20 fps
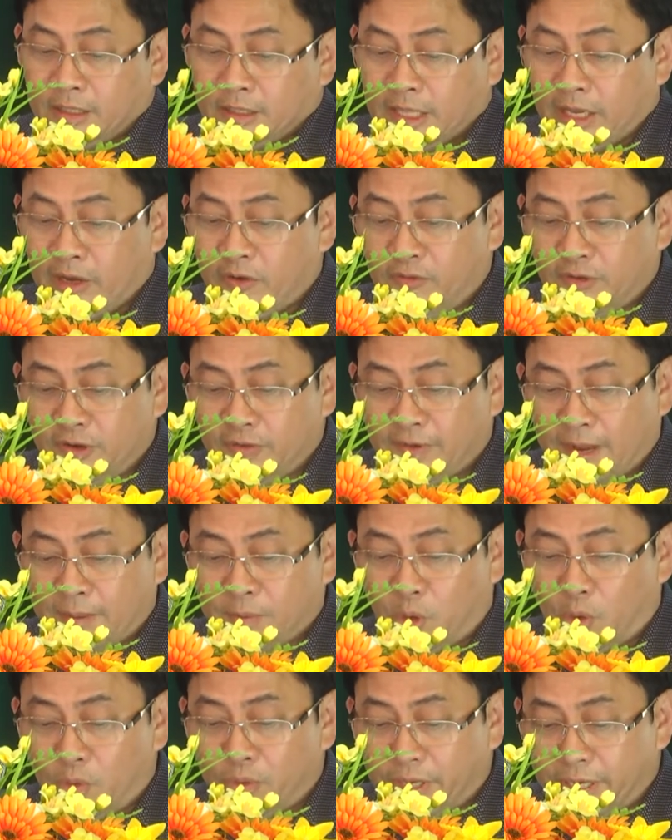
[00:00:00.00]
theo phương pháp
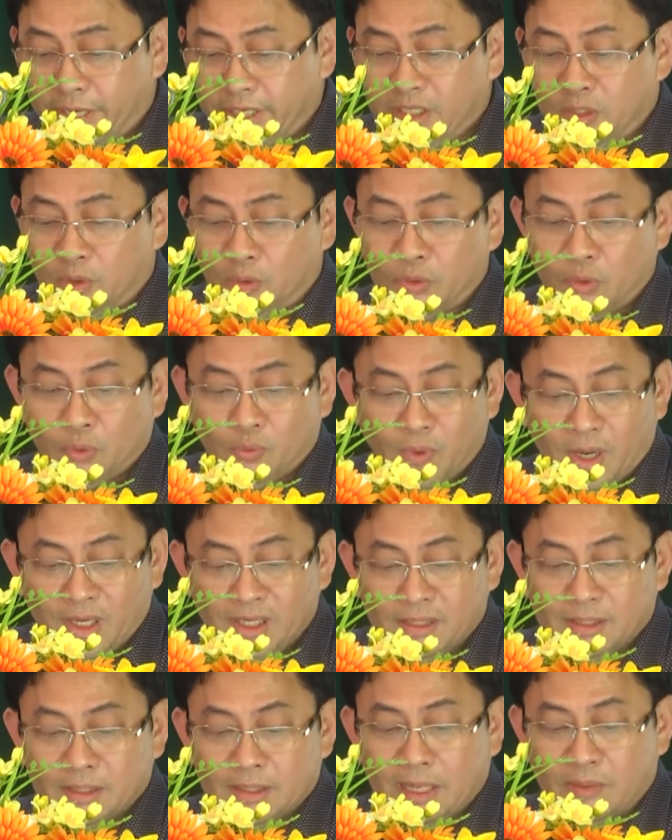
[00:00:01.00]
cổ điển của Trung Quốc,
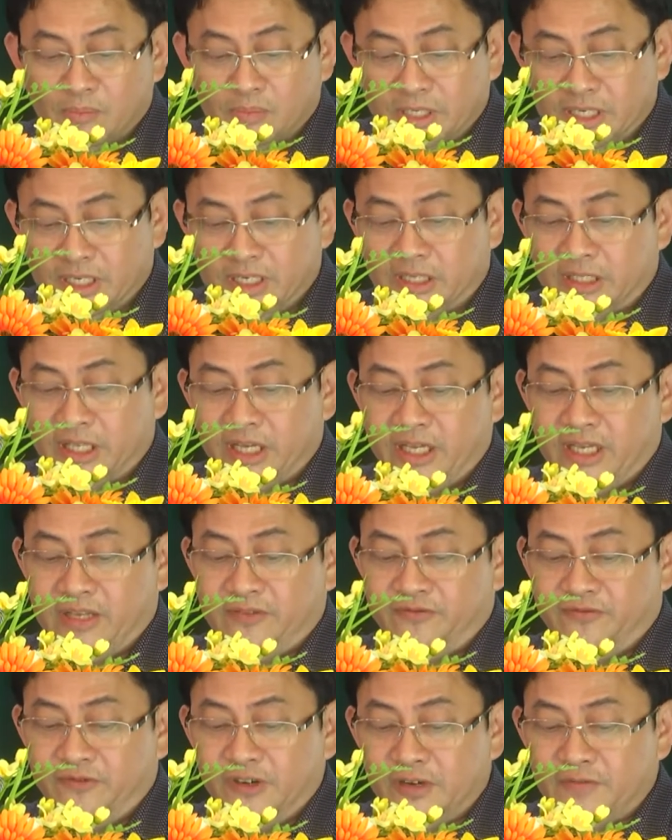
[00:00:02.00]
thông thường
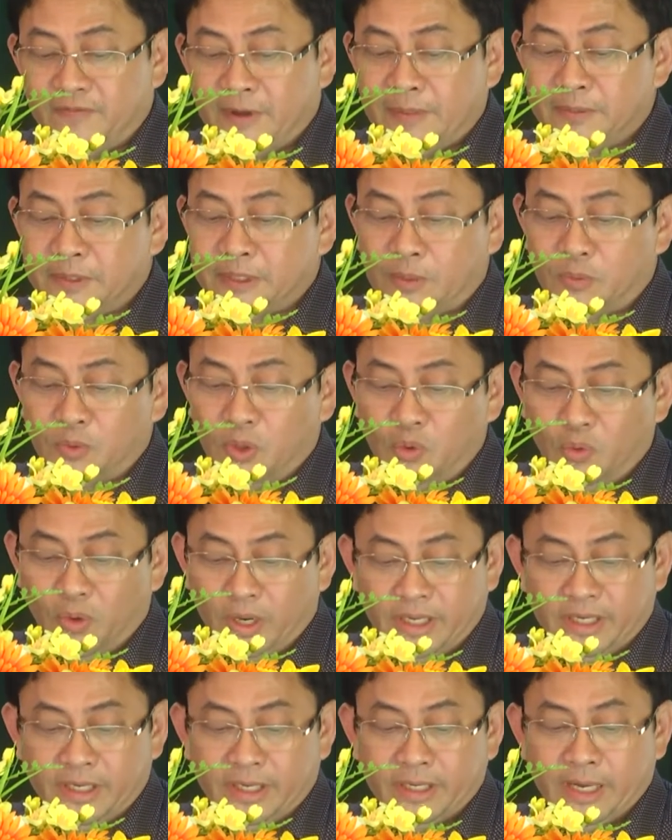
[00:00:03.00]
thì phương pháp sông lưu
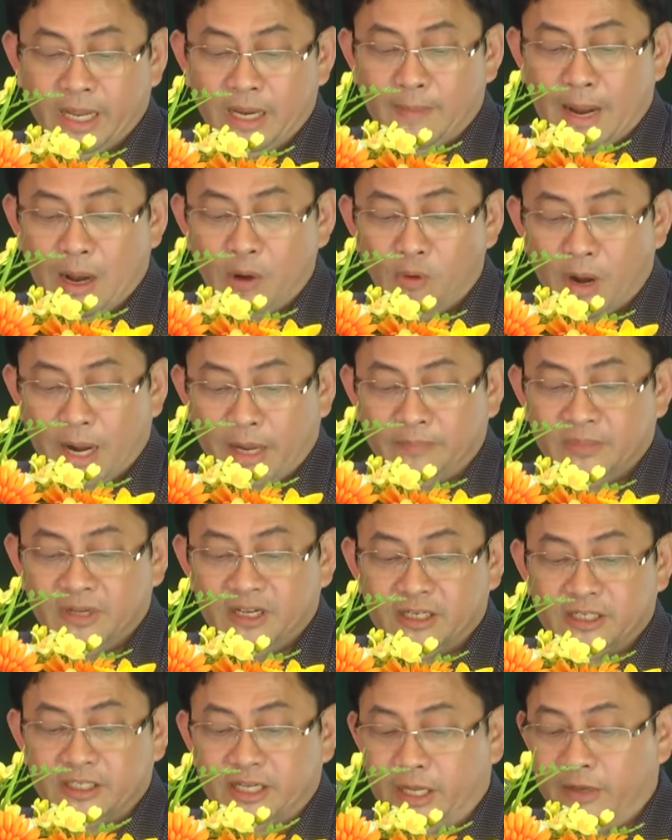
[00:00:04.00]
huỳnh để bảo quản
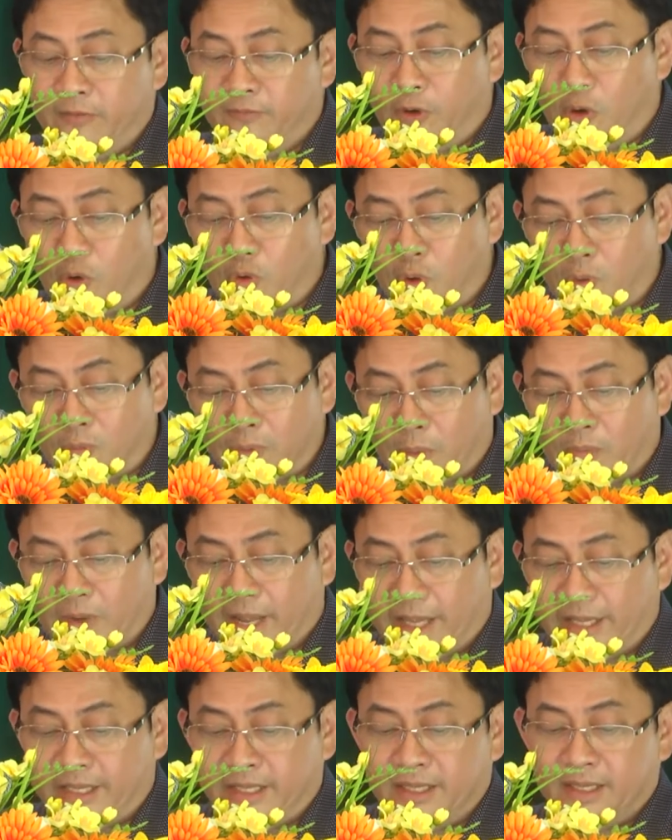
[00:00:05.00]
sẽ vô cùng độc
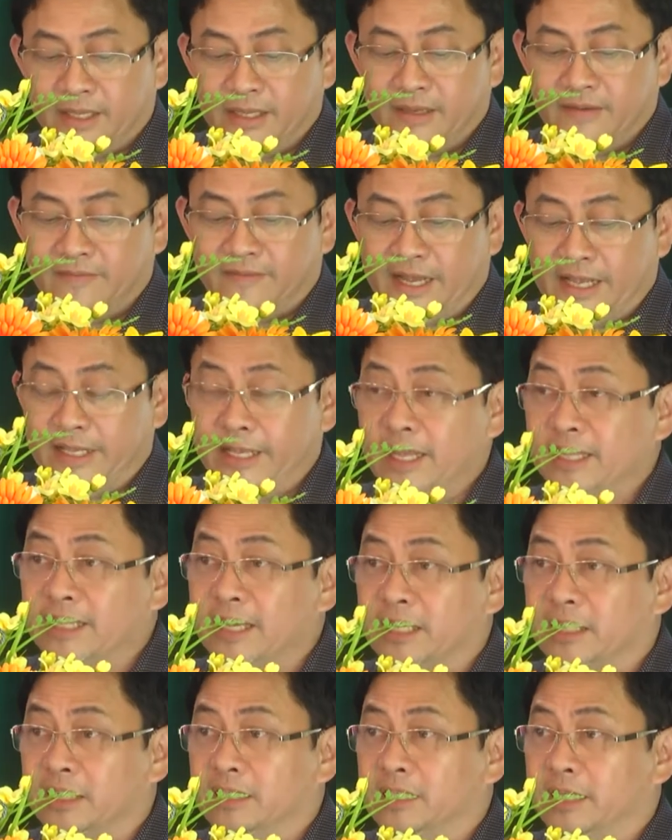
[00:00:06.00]
hại và giá
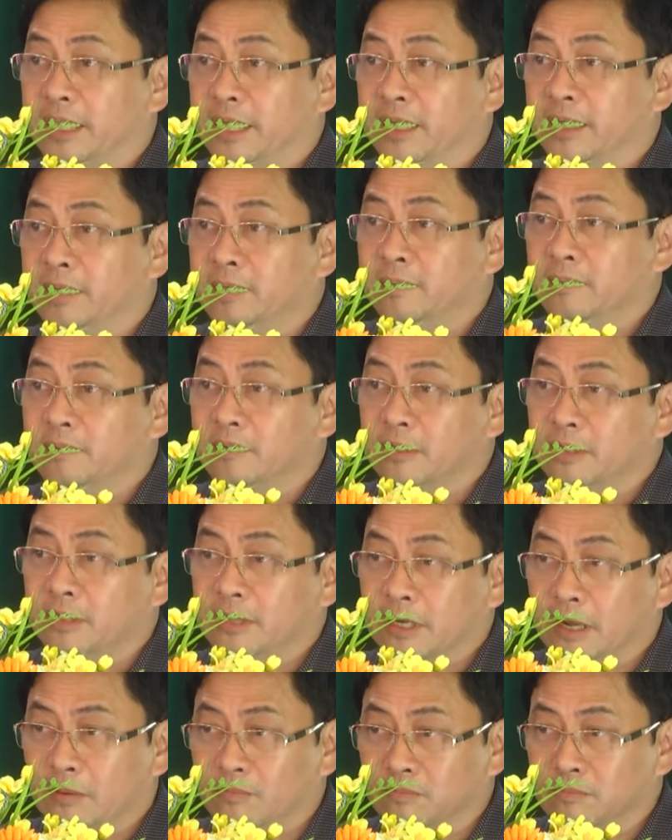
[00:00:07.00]
thành sẽ
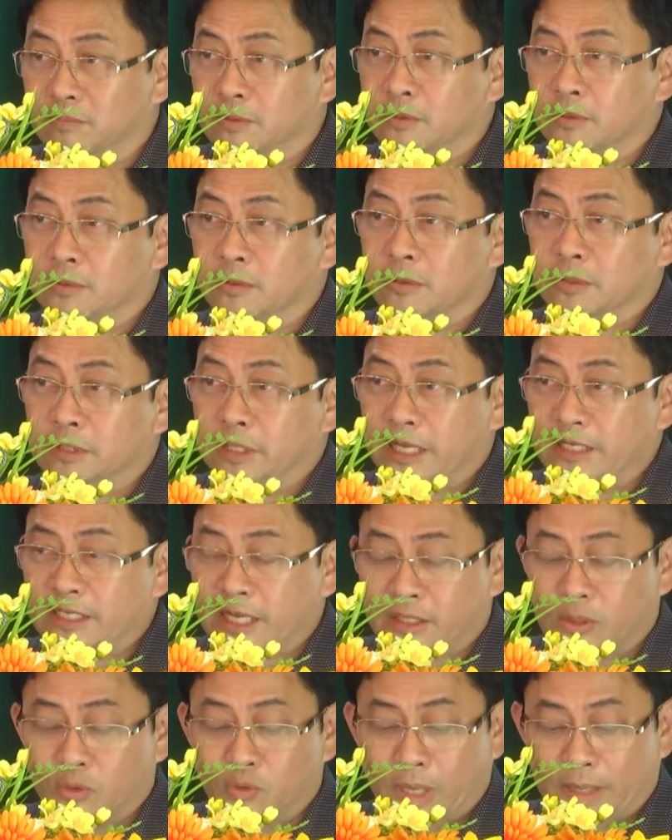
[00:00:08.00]
không giá
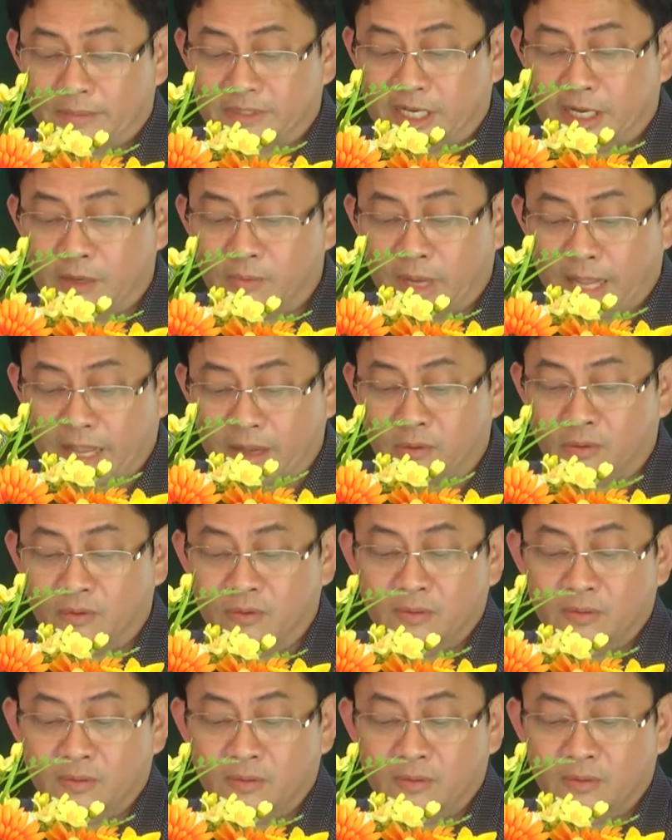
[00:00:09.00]
thành thu nhập sẽ không cao.